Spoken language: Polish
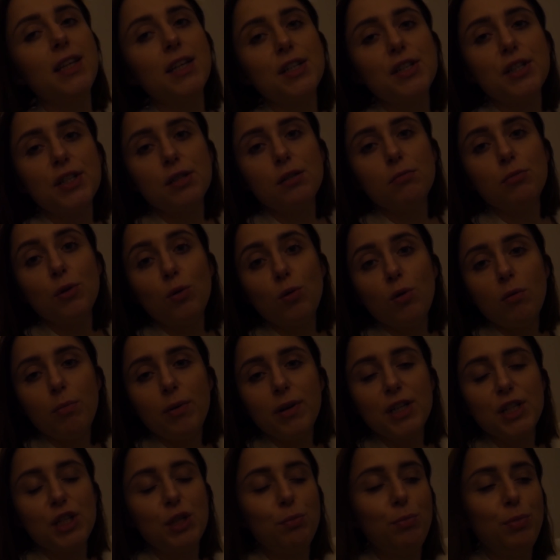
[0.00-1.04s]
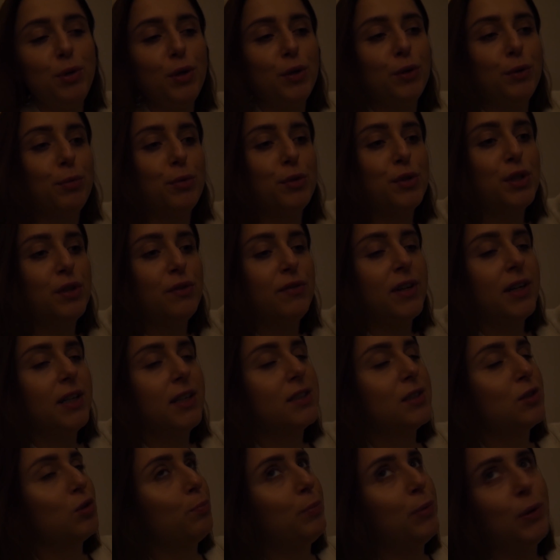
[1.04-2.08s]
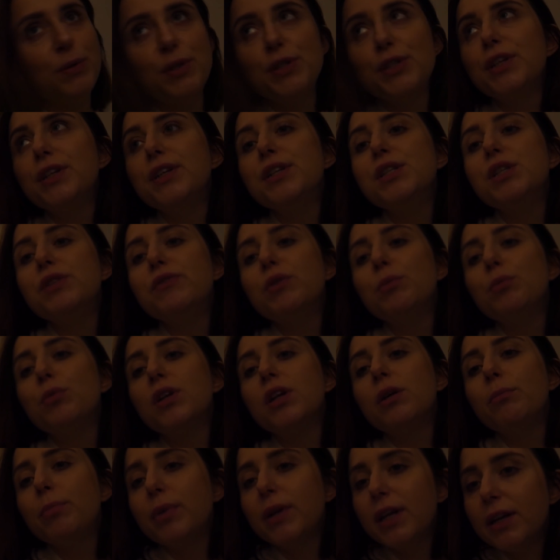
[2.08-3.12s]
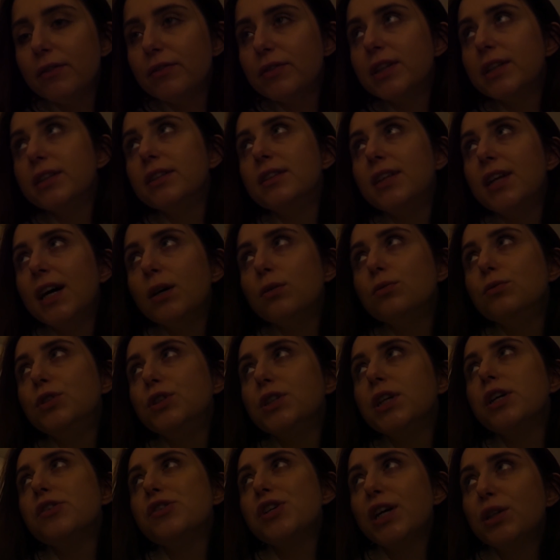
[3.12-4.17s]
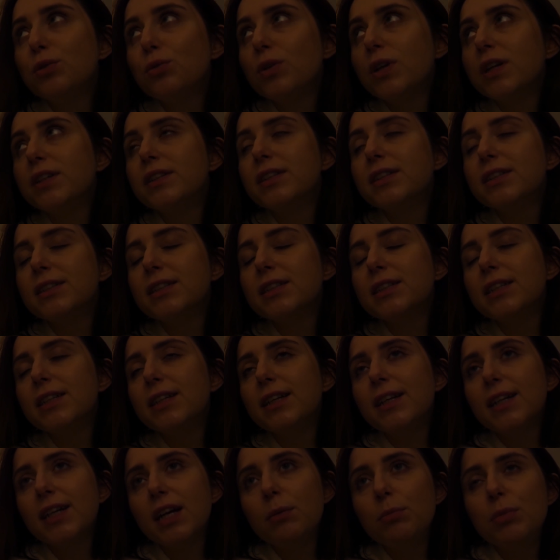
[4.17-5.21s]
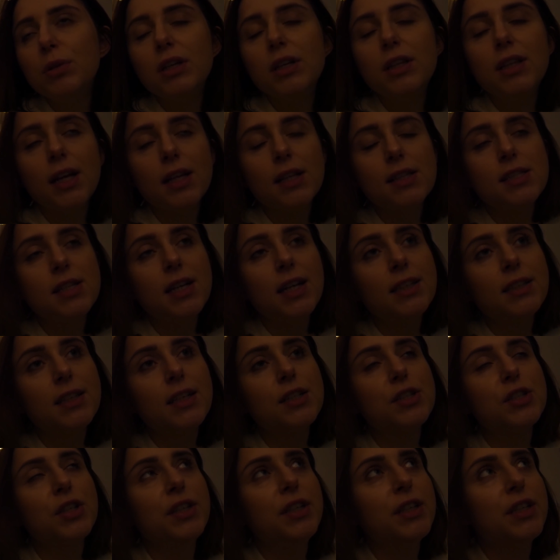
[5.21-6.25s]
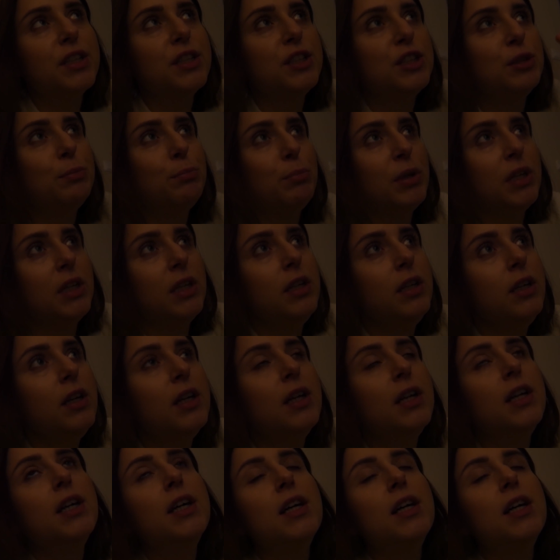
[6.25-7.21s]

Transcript: także sobie chłopak śpi, odpoczywa, ale zupełnie się nie dziwię, bo naprawdę dał dzisiaj czadu na tych rehabilitacjach, także niech śpi,